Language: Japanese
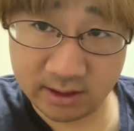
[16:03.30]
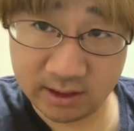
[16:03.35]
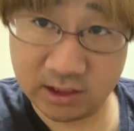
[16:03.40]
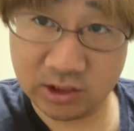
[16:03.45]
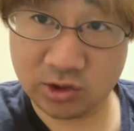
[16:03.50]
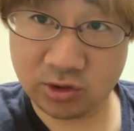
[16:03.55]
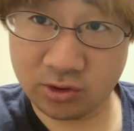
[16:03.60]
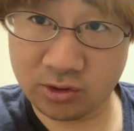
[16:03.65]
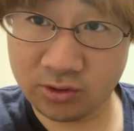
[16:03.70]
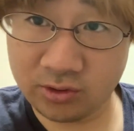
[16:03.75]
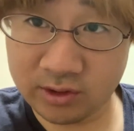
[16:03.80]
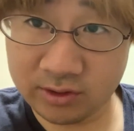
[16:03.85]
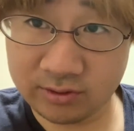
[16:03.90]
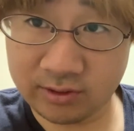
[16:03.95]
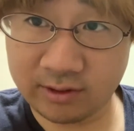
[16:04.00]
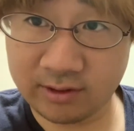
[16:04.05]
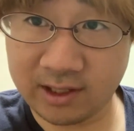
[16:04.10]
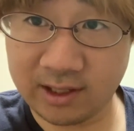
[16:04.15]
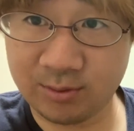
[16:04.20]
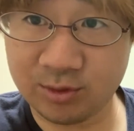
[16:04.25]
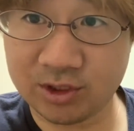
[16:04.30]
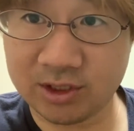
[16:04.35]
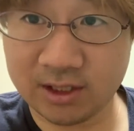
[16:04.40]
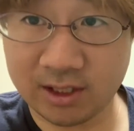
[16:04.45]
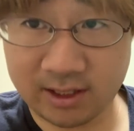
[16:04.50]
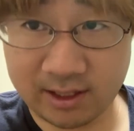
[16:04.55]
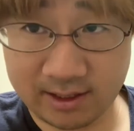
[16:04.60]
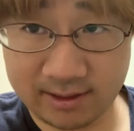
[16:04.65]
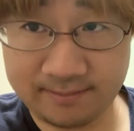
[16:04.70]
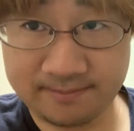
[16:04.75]
い状況で打てるかもし
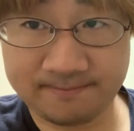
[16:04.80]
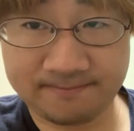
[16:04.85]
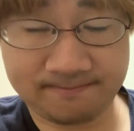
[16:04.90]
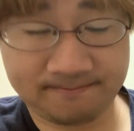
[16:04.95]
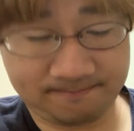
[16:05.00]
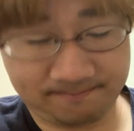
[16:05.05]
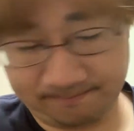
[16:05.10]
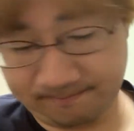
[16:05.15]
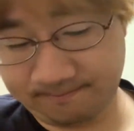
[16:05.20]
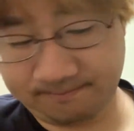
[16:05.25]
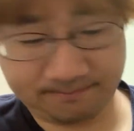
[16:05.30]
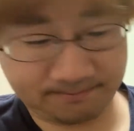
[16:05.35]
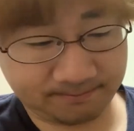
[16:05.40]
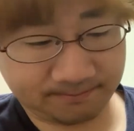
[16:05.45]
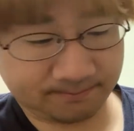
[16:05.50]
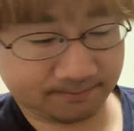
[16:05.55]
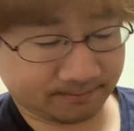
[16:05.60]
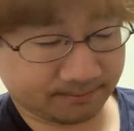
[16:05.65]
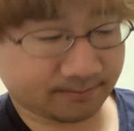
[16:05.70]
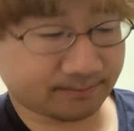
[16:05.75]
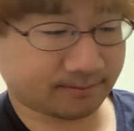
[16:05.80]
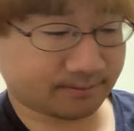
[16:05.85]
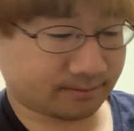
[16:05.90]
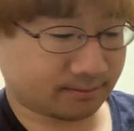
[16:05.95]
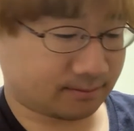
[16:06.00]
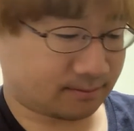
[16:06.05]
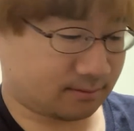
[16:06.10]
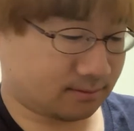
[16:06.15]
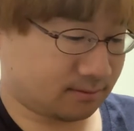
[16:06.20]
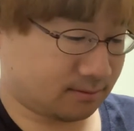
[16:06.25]
れない、うん、
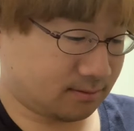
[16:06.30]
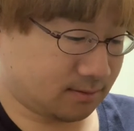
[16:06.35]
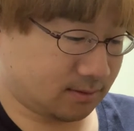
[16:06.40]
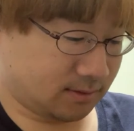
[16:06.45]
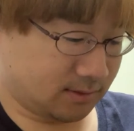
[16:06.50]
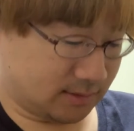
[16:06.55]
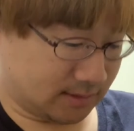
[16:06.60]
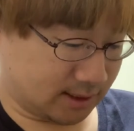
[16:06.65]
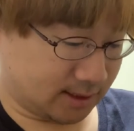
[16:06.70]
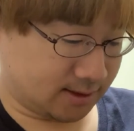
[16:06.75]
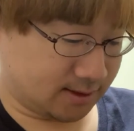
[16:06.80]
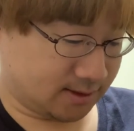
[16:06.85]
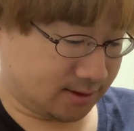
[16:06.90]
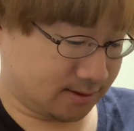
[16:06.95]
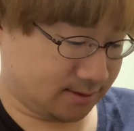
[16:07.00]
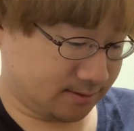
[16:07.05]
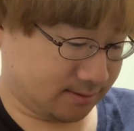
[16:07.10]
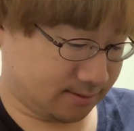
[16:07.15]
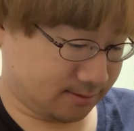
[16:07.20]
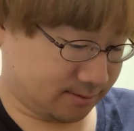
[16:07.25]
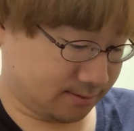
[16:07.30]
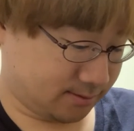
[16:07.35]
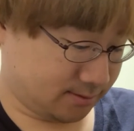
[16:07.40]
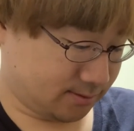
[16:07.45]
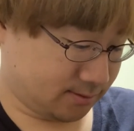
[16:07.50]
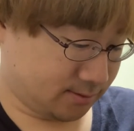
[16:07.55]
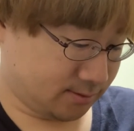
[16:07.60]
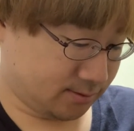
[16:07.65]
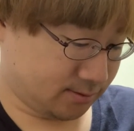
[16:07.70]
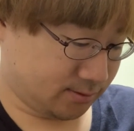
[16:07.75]
です。
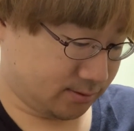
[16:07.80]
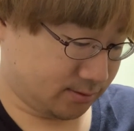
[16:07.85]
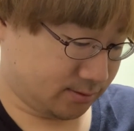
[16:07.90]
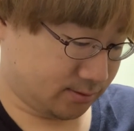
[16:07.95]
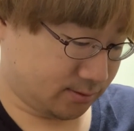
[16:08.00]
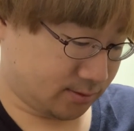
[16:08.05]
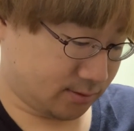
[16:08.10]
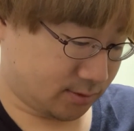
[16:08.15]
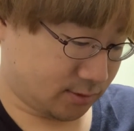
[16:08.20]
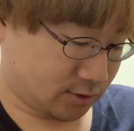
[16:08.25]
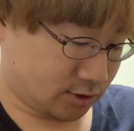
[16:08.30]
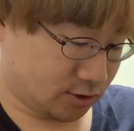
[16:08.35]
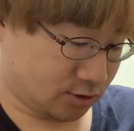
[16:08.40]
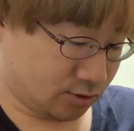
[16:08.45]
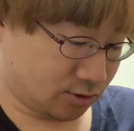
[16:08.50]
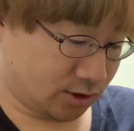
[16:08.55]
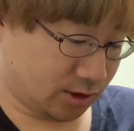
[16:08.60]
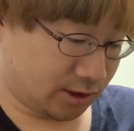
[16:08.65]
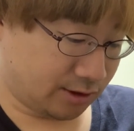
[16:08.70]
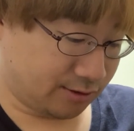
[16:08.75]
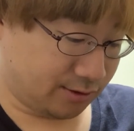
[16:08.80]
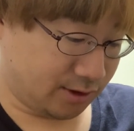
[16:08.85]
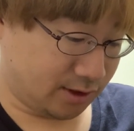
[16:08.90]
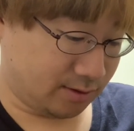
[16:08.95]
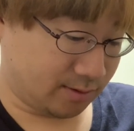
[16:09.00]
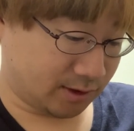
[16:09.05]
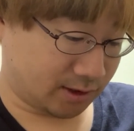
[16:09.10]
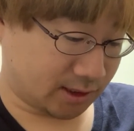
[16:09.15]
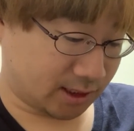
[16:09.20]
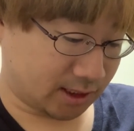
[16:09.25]
それなのに
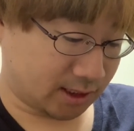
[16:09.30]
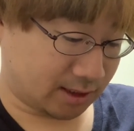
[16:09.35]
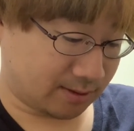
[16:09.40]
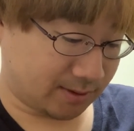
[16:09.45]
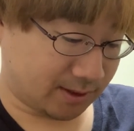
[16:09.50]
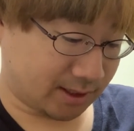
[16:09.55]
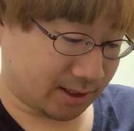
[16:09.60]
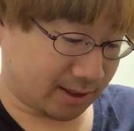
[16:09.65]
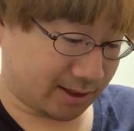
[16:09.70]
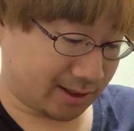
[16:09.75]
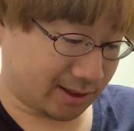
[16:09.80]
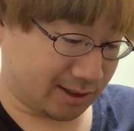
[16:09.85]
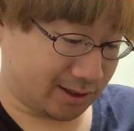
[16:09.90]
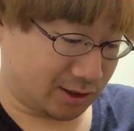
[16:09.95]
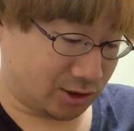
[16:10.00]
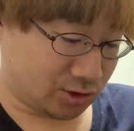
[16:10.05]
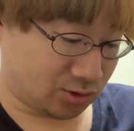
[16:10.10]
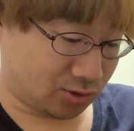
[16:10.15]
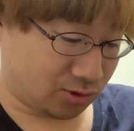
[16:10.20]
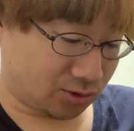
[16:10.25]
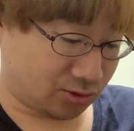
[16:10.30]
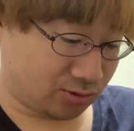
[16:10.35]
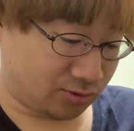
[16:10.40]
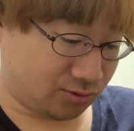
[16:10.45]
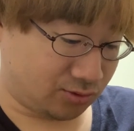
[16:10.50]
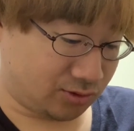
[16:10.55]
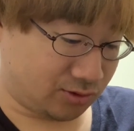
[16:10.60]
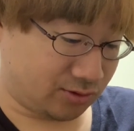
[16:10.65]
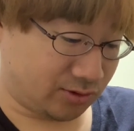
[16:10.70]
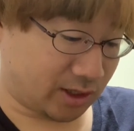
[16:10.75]
今埼玉でかなりいい状況で
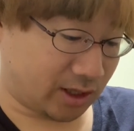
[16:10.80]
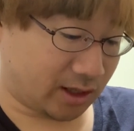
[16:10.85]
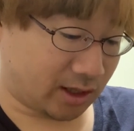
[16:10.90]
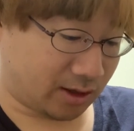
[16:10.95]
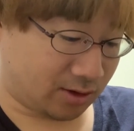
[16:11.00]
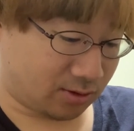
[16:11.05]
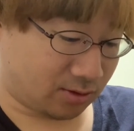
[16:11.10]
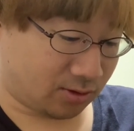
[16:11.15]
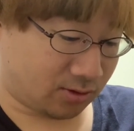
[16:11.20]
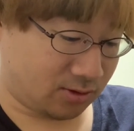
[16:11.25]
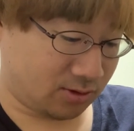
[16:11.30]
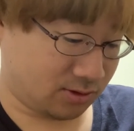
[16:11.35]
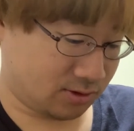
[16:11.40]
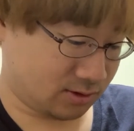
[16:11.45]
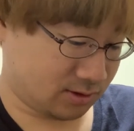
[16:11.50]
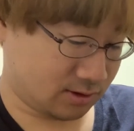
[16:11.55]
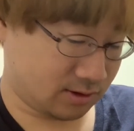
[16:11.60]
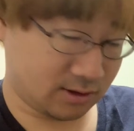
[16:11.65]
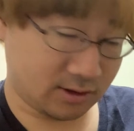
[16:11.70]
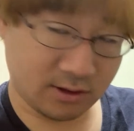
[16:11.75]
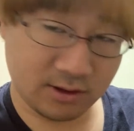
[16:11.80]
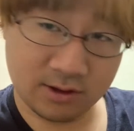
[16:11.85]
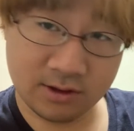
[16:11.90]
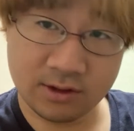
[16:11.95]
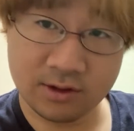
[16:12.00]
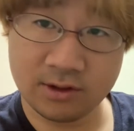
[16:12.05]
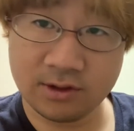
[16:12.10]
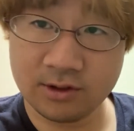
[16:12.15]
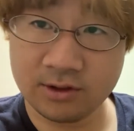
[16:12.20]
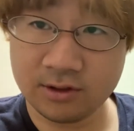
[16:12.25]
打っててると
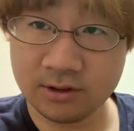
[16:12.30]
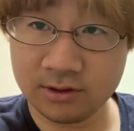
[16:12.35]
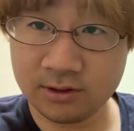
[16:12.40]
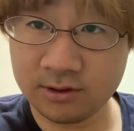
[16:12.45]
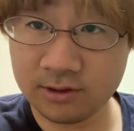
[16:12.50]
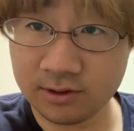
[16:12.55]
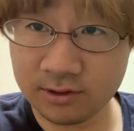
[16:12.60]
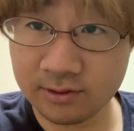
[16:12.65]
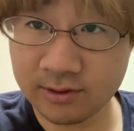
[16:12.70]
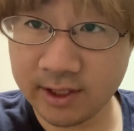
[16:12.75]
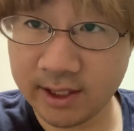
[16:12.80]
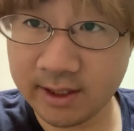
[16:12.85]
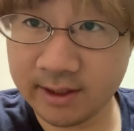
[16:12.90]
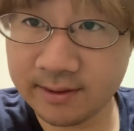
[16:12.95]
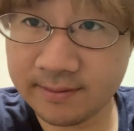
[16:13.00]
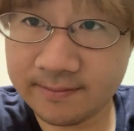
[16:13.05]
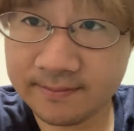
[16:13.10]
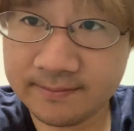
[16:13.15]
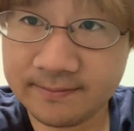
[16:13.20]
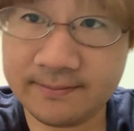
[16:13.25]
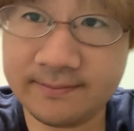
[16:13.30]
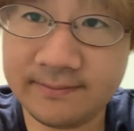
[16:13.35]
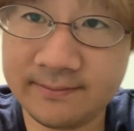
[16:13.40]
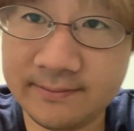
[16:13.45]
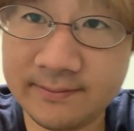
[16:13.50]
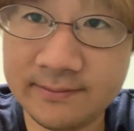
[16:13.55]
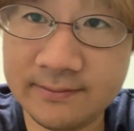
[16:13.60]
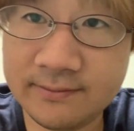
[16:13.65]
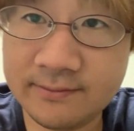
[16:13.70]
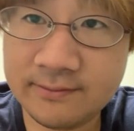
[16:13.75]
いうね、うん、